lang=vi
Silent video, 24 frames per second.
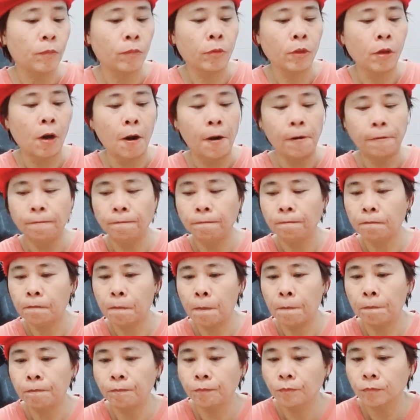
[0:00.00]
Thực hiện
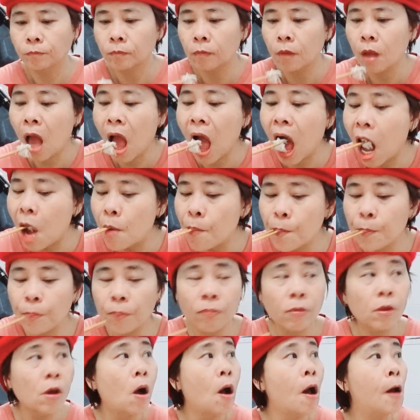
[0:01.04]
biện pháp thích
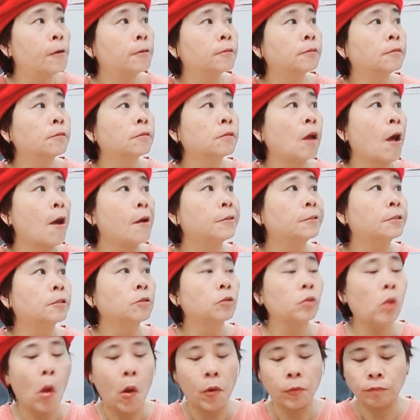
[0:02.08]
hợp và báo
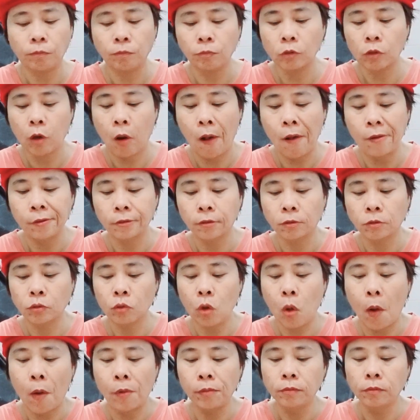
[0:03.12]
cáo ngay cho cơ
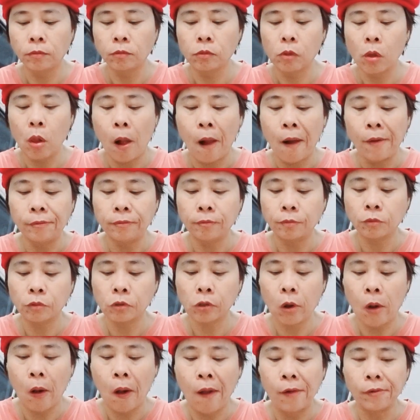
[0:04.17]
quan có thẩm quyền
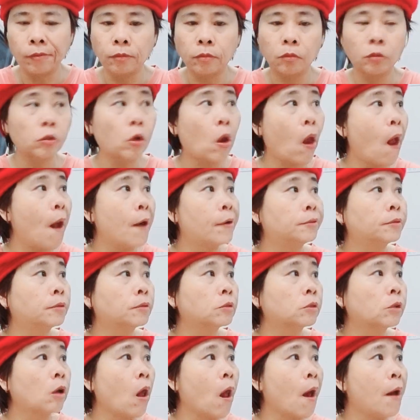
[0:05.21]
về hoạt động
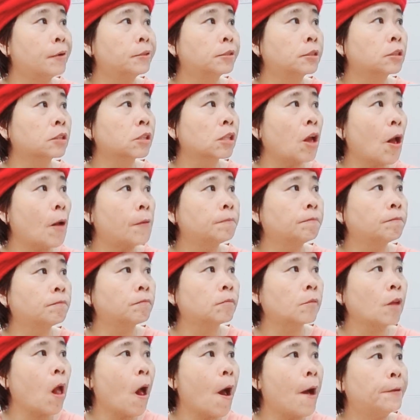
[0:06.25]
của đại diện cơ
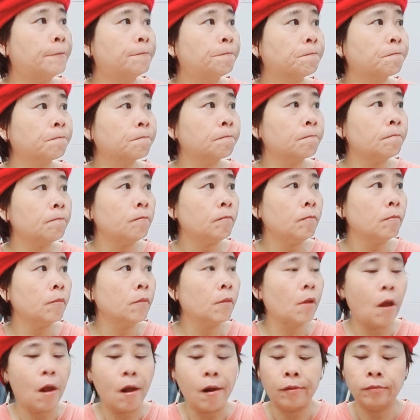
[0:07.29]
quan tổ chức
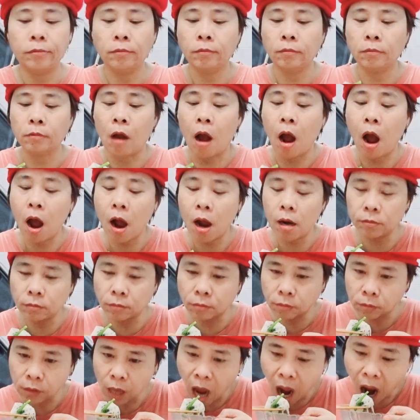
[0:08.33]
hoặc của đoàn
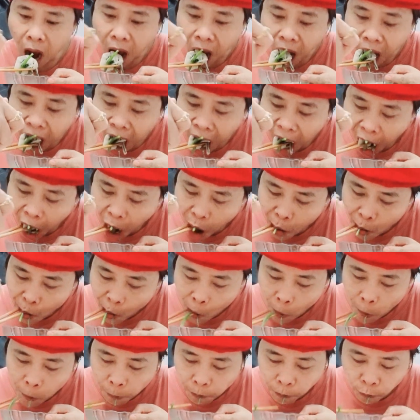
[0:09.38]
Việt Nam được cử
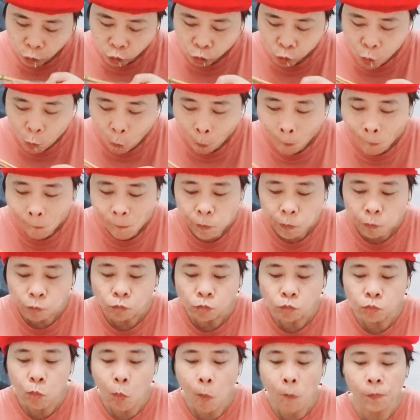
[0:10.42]
đi công tác tại
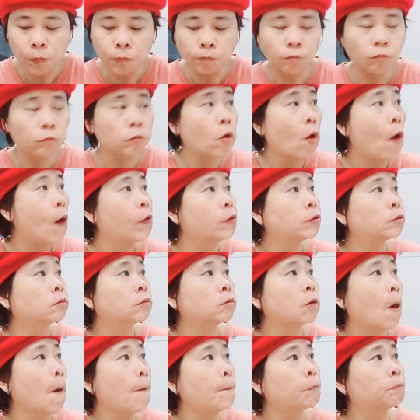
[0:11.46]
quốc gia, tổ chức
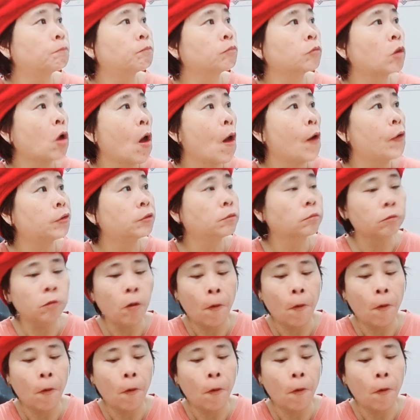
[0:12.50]
quốc tế tiếp nhận